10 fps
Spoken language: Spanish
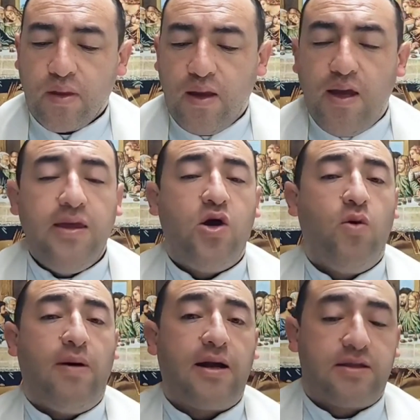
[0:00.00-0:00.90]
Y dijo
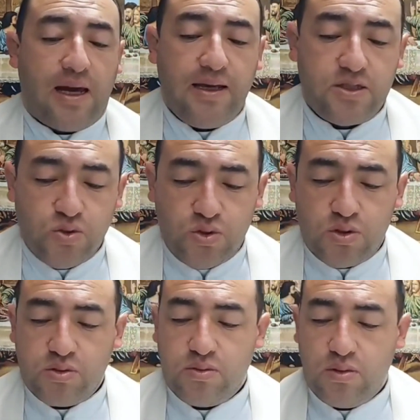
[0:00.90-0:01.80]
Marta a
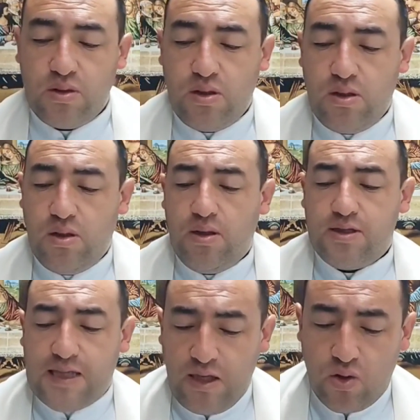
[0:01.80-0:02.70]
Jesús,
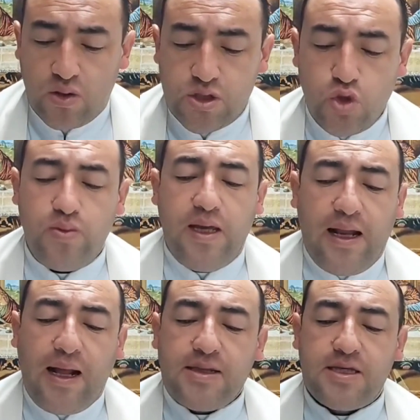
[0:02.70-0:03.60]
Señor, si
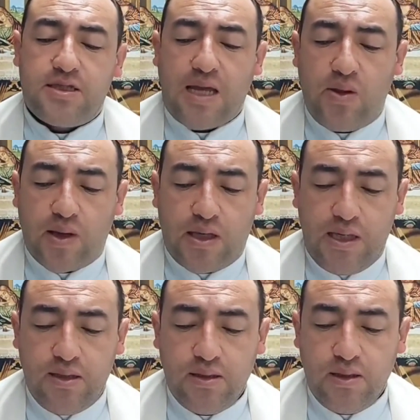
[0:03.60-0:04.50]
hubieras estado
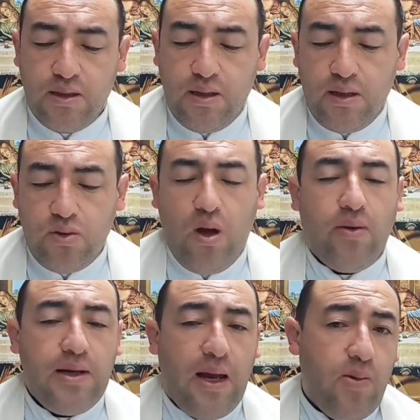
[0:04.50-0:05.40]
aquí, no
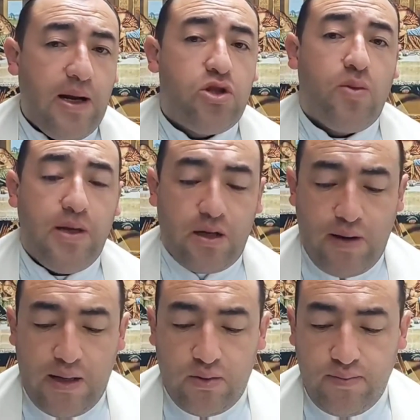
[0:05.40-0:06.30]
habría muerto mi
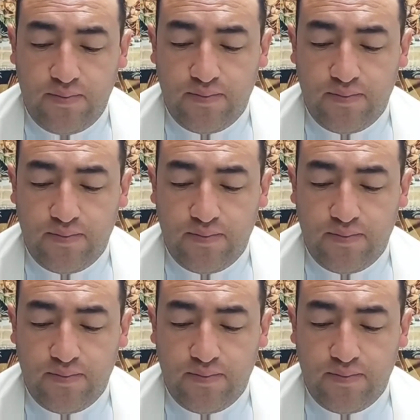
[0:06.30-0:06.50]
hermano.